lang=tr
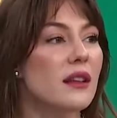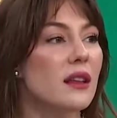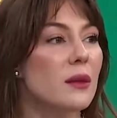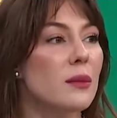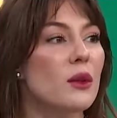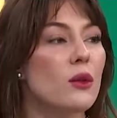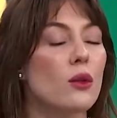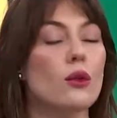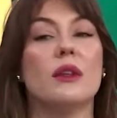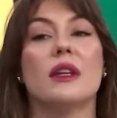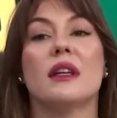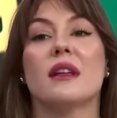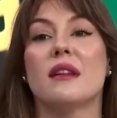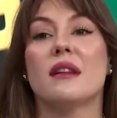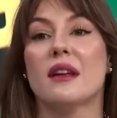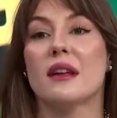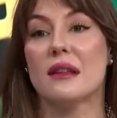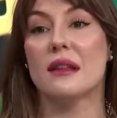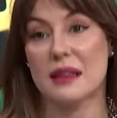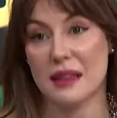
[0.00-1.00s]

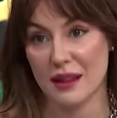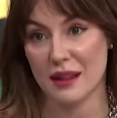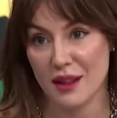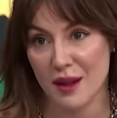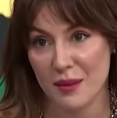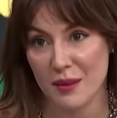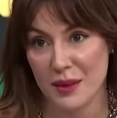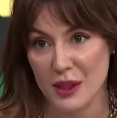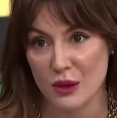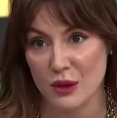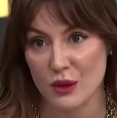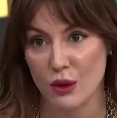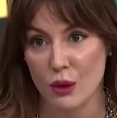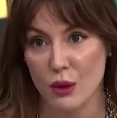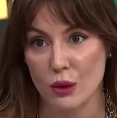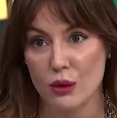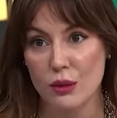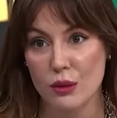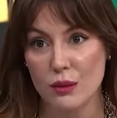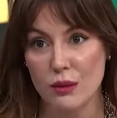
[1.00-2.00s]
2012'de liseden mezun
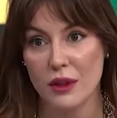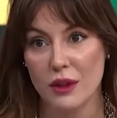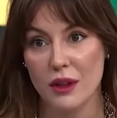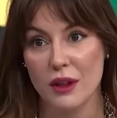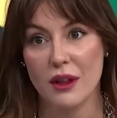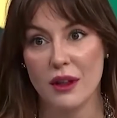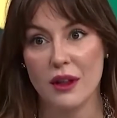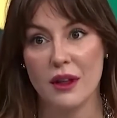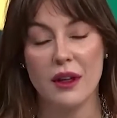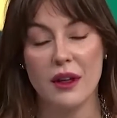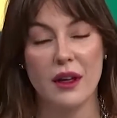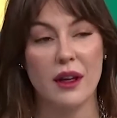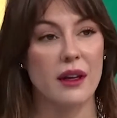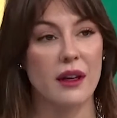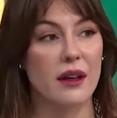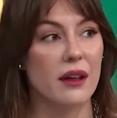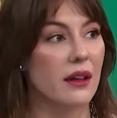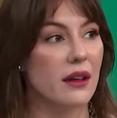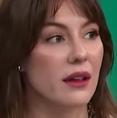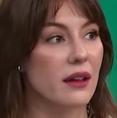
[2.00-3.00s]
oldum.
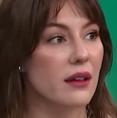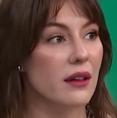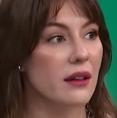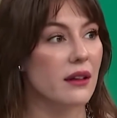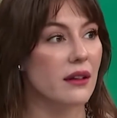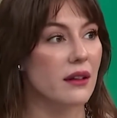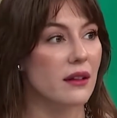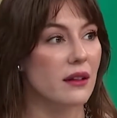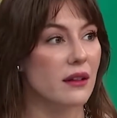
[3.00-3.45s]
Ee,